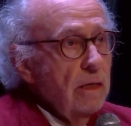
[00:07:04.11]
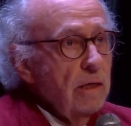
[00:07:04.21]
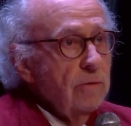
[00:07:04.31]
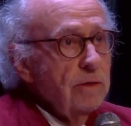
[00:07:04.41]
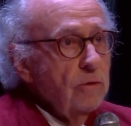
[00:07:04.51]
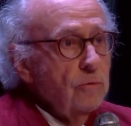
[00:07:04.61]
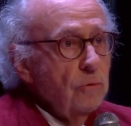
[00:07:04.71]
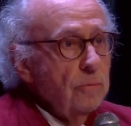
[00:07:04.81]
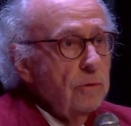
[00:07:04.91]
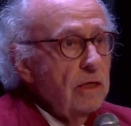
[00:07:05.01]
et on est
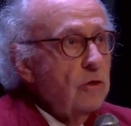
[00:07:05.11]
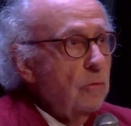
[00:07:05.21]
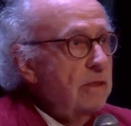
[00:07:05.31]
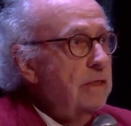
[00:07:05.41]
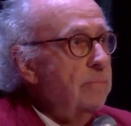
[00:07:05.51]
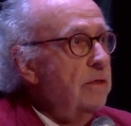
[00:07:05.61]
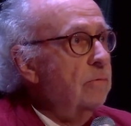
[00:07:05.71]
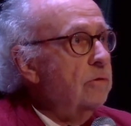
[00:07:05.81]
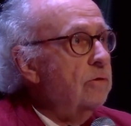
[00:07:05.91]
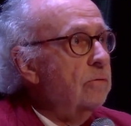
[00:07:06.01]
tombe dans la troisième
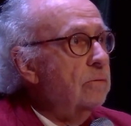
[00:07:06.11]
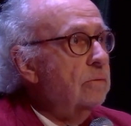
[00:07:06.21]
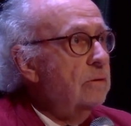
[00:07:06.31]
dimension,